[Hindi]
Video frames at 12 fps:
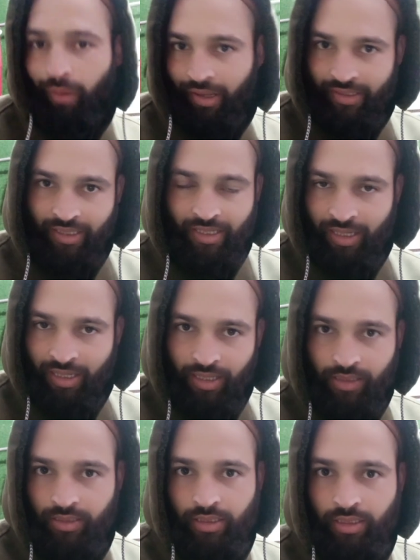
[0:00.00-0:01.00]
मार्केटिंग
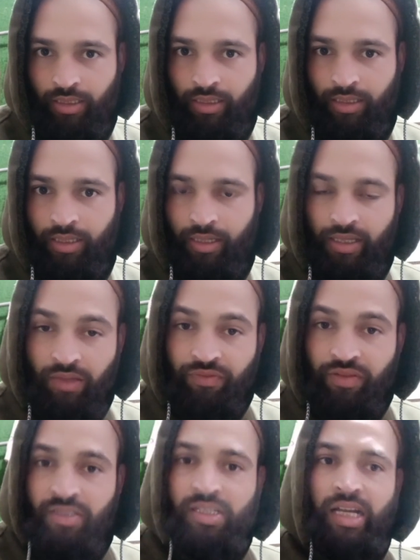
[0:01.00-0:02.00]
करेंगे
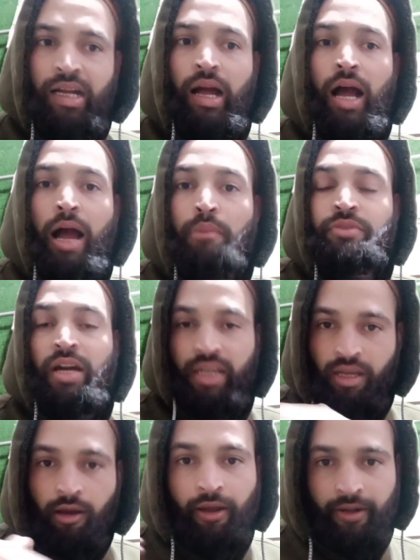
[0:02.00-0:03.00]
फिर जा आप जाके
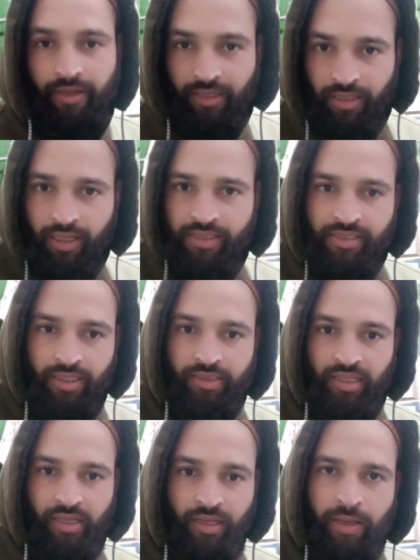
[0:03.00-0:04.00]
अर्निंग कर
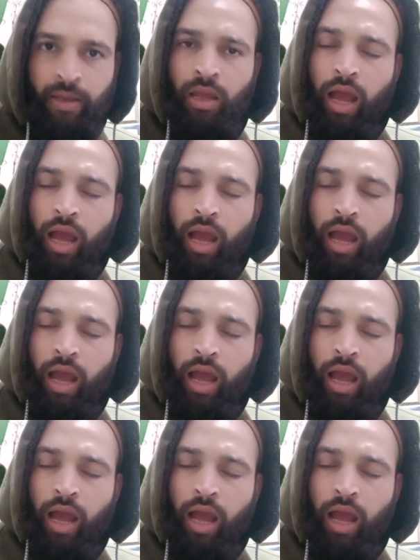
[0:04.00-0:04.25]
सकते हैं